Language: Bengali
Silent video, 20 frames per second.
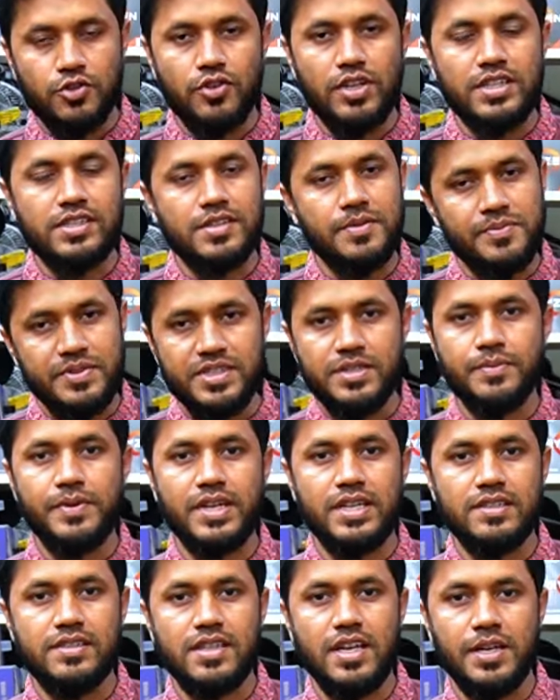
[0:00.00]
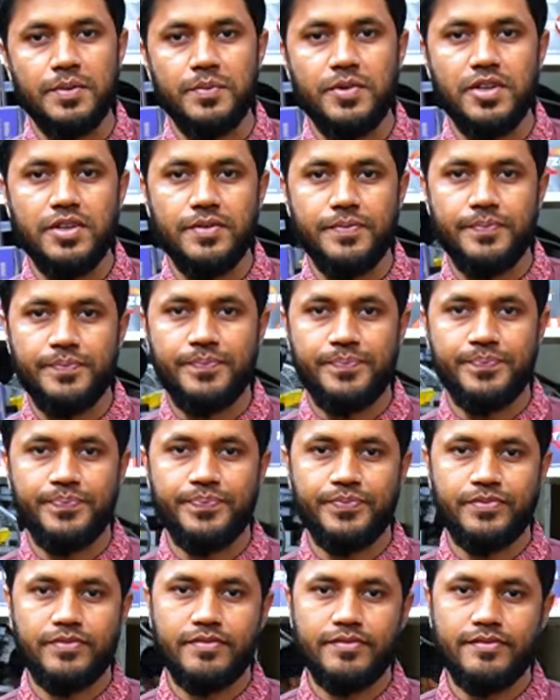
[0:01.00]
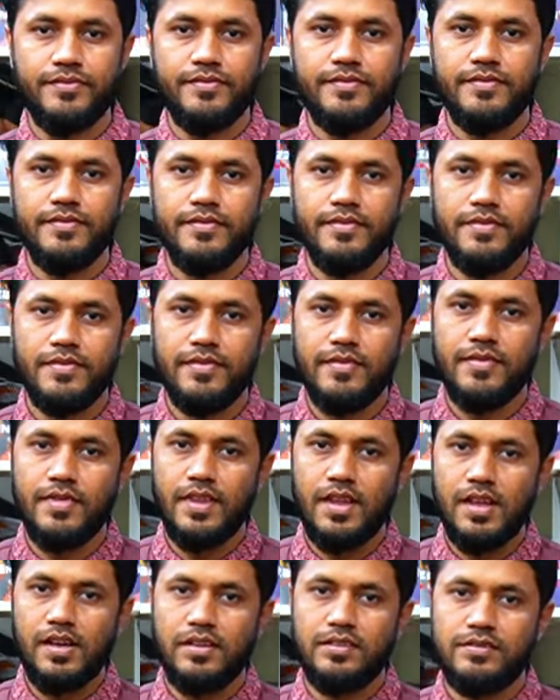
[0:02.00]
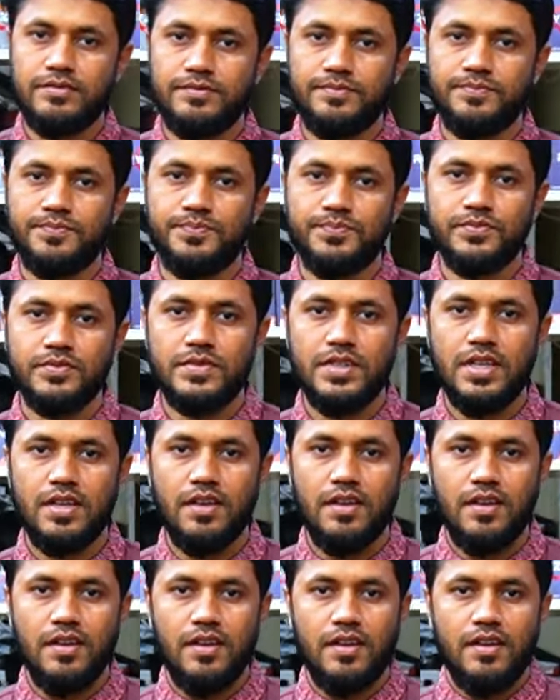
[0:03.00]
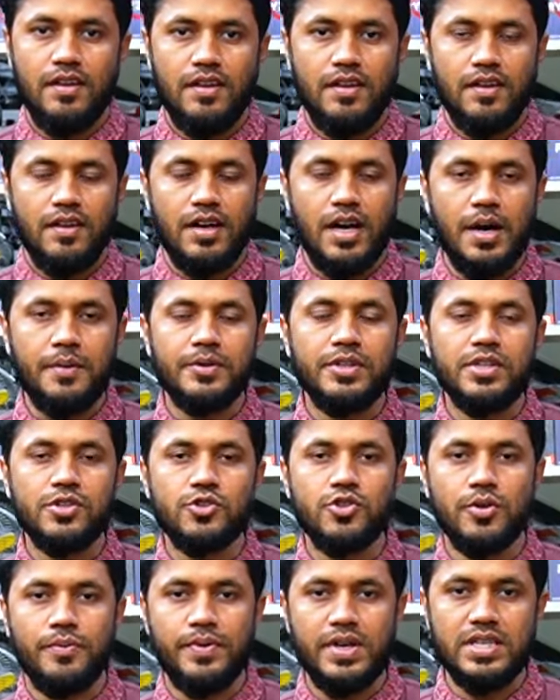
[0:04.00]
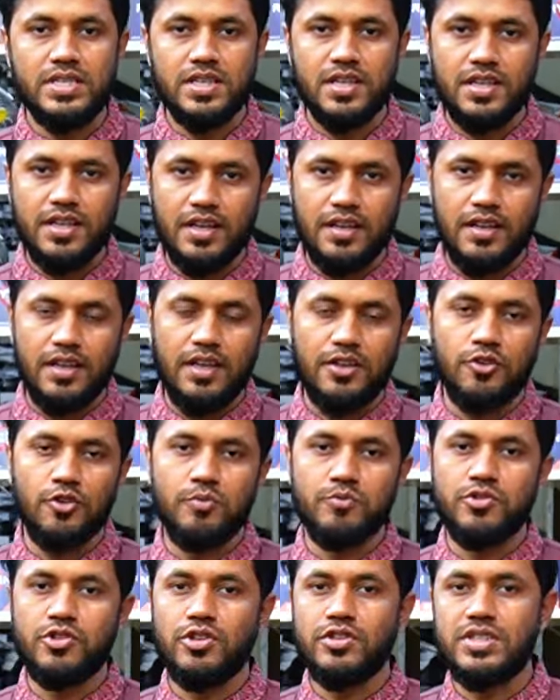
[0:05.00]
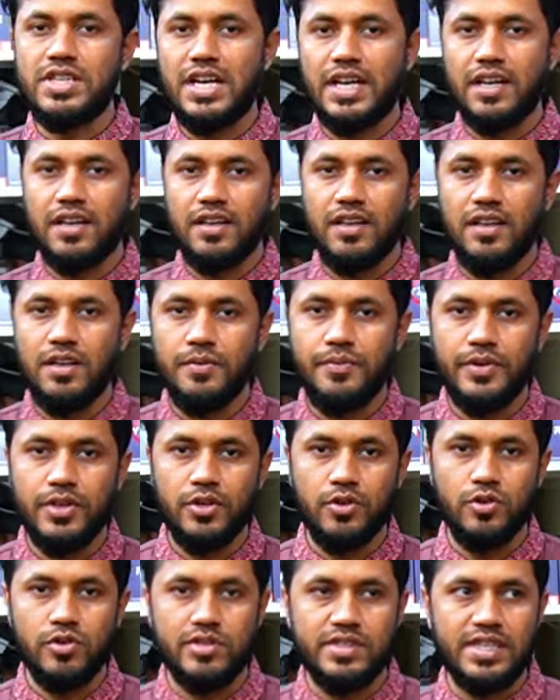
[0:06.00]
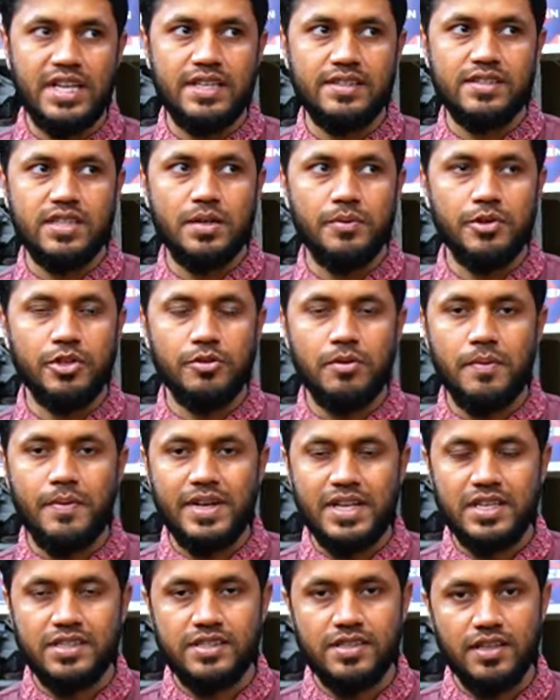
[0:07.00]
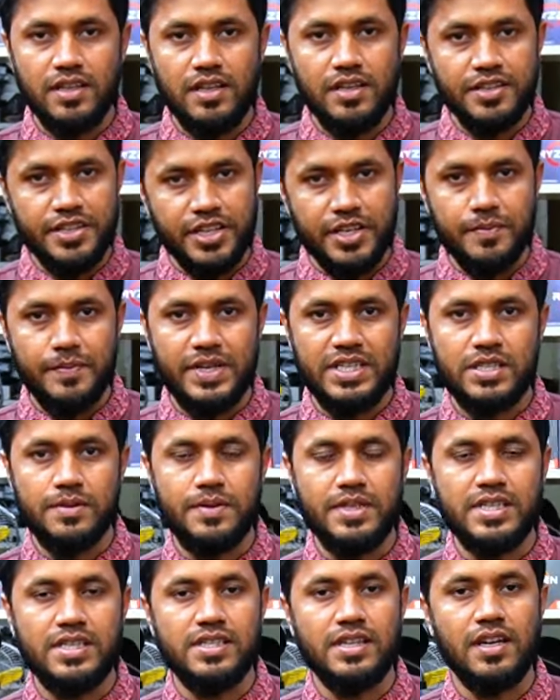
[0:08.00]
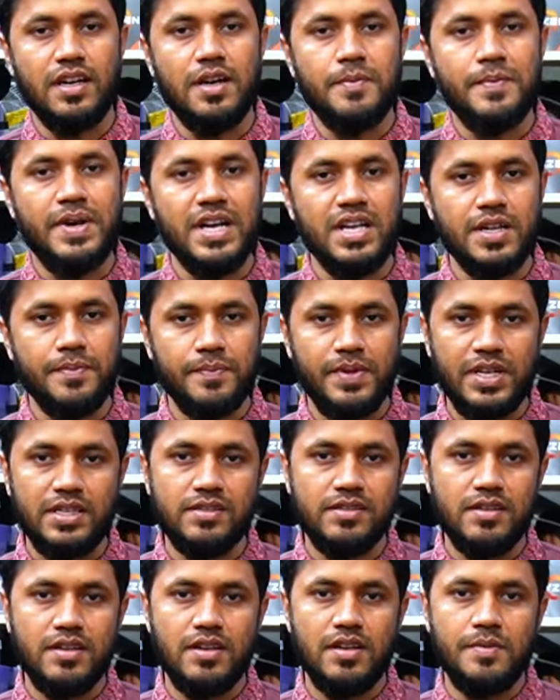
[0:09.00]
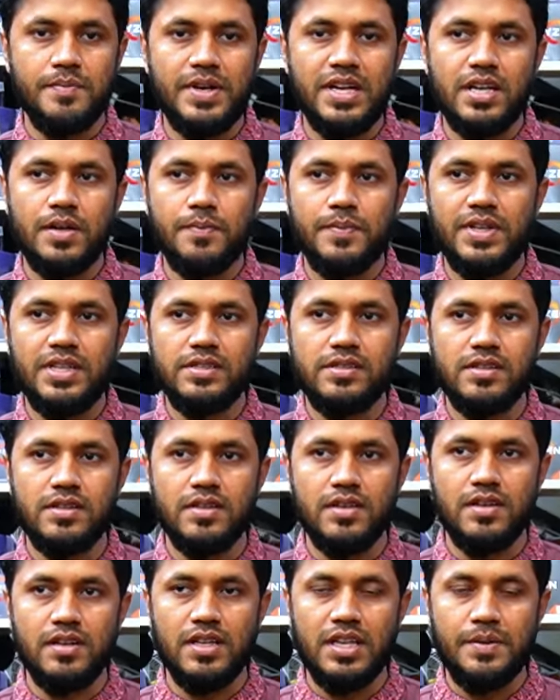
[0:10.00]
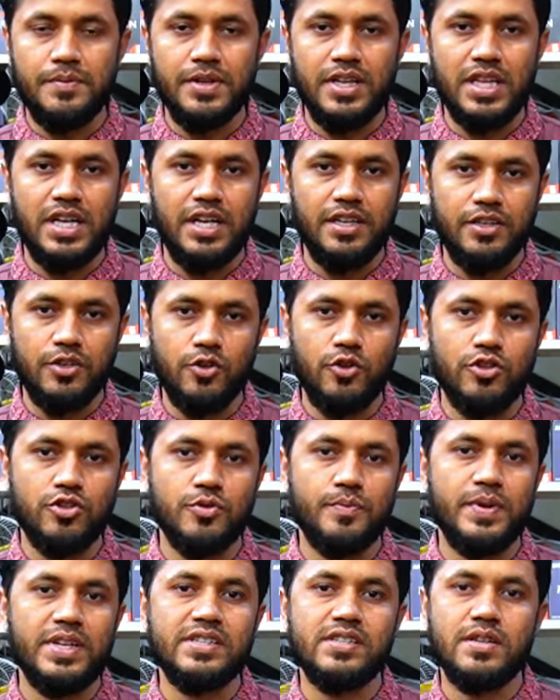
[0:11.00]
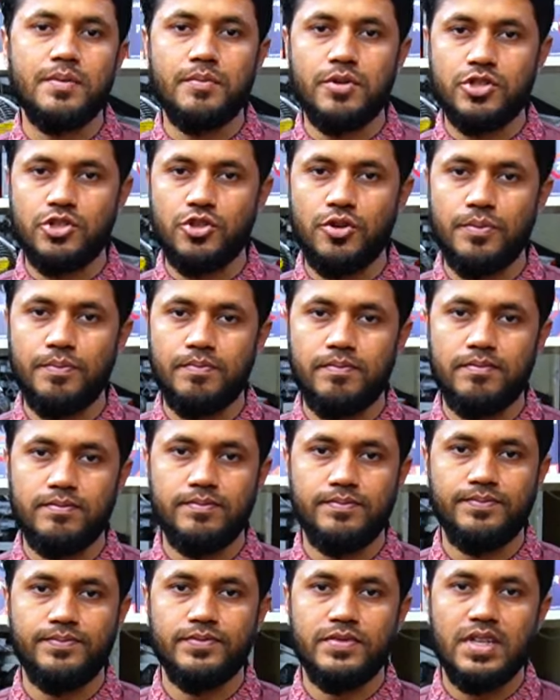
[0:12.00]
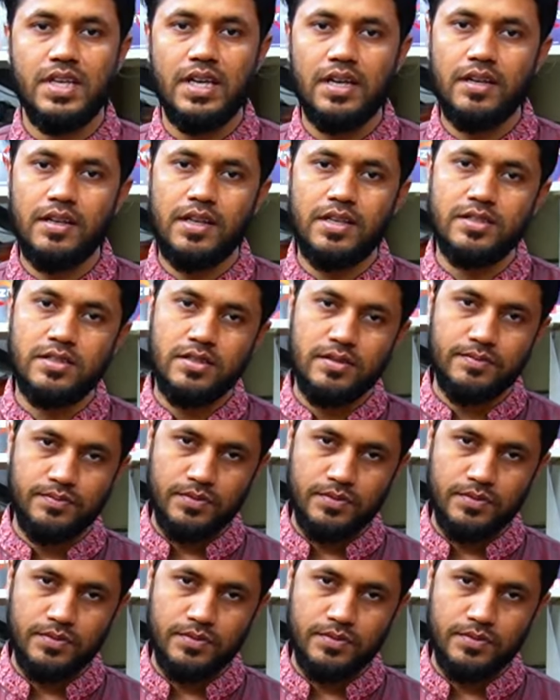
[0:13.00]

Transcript: জন্য আজকে ফিসি প্যাকেজ থাকবে আচ্ছা তো কেউ যদি সরাসরি আপনার শপে আসতে চায় কিভাবে আসবে আমাদের শপে আসার ঠিকানা একদম সহজ ঢাকার এলিফ্যান্ট রোড সায়েন্স ল্যাব অথবা বাটা সিগন্যালের ঠিক মাঝামাঝি জায়গায় মাল্টিপ্লান সেন্টার মাল্টিপ্লান সেন্টারের লেভেল নাইনে নয়শো পাঁচ নাম্বার শপ শপে আসলে তো